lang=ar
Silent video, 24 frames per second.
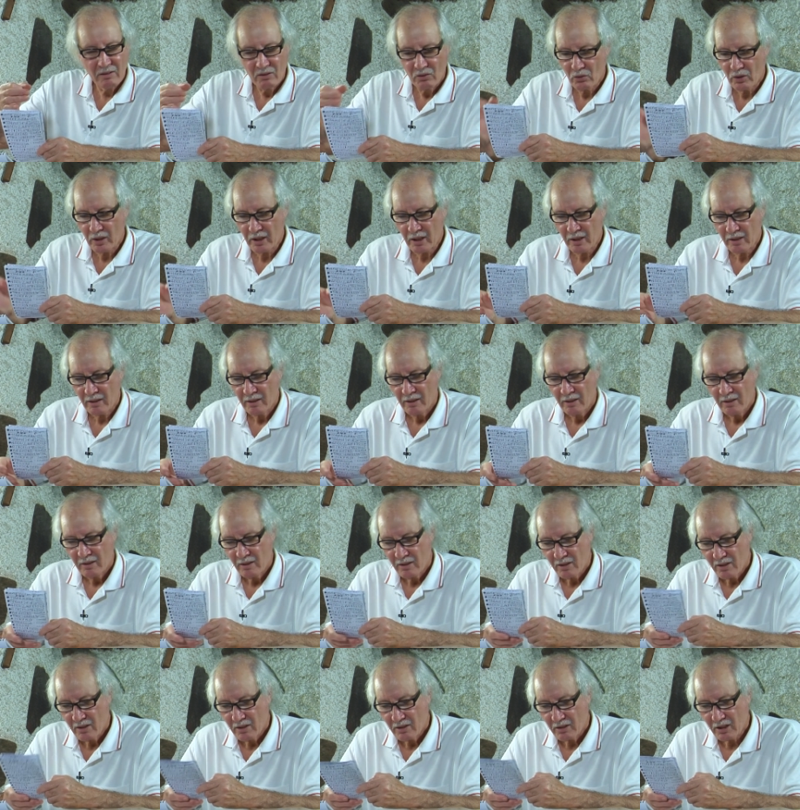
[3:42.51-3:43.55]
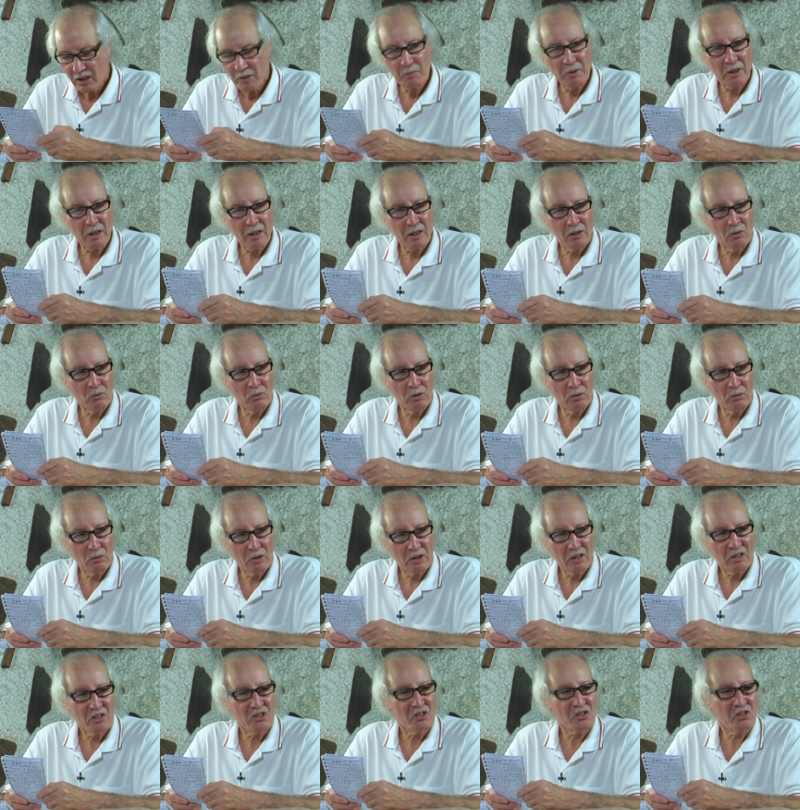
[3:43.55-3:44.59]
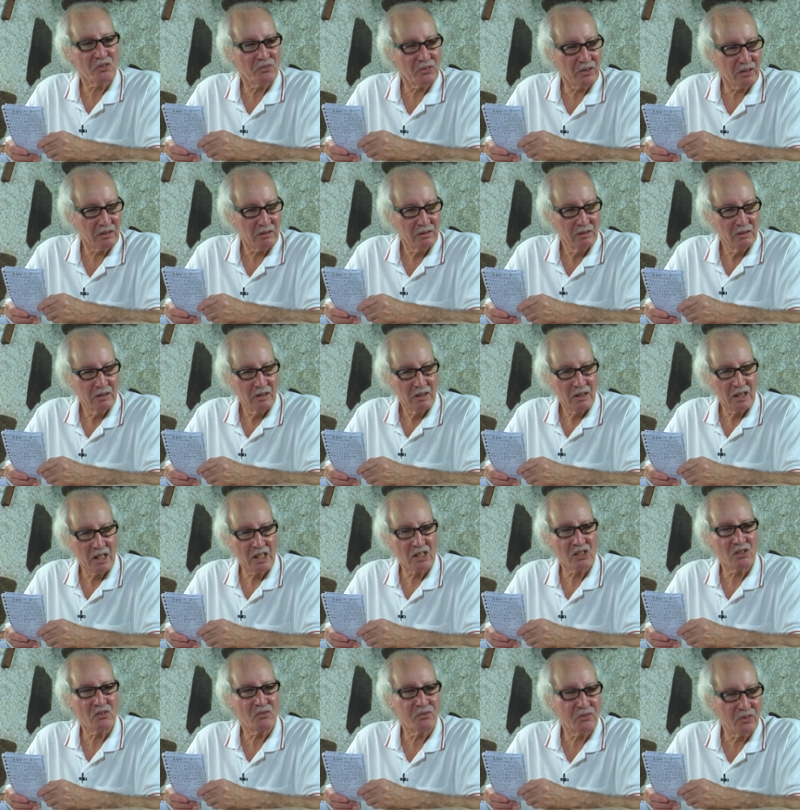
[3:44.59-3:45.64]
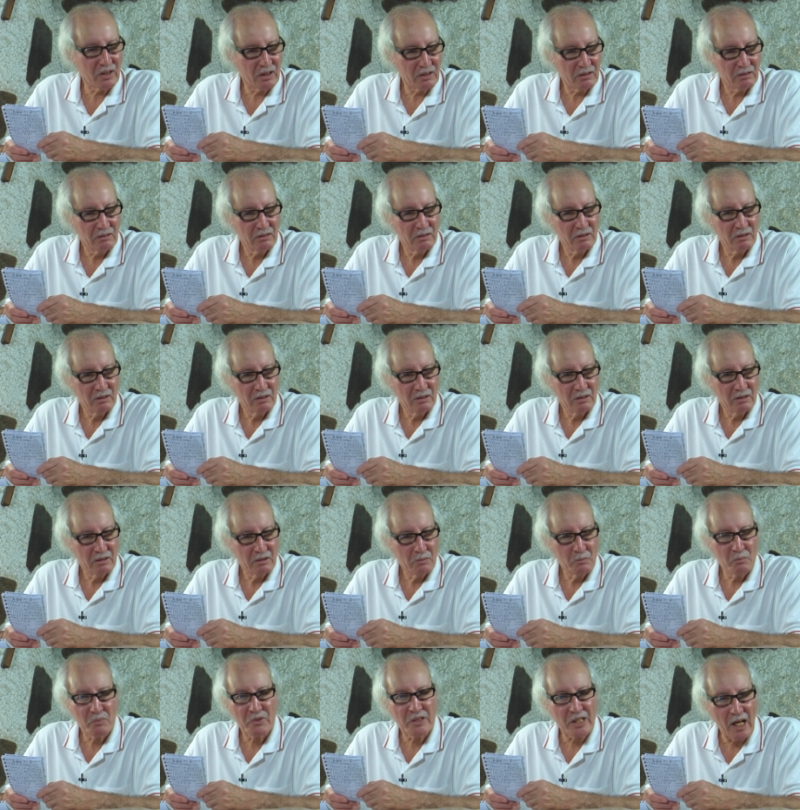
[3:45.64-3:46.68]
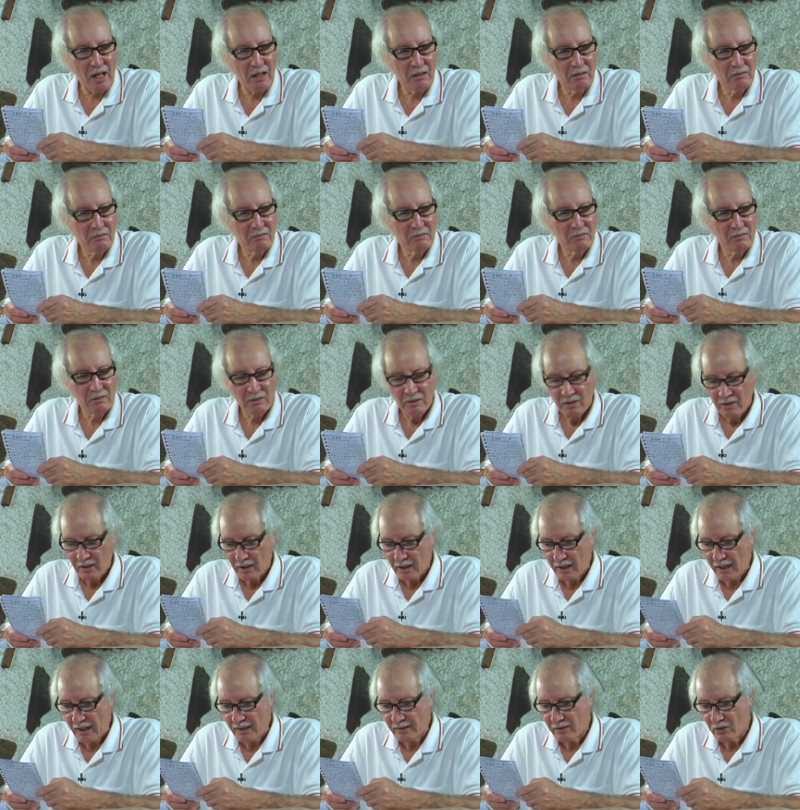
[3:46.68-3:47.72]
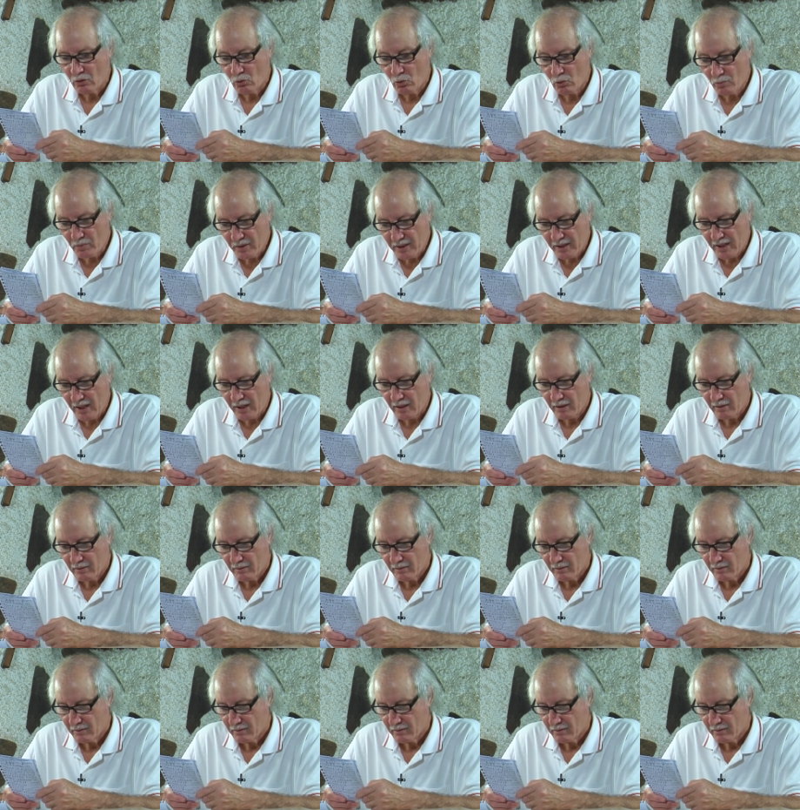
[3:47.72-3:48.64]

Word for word: توريد تخمير خان هو صفض اصفض مسح قانتي ومسح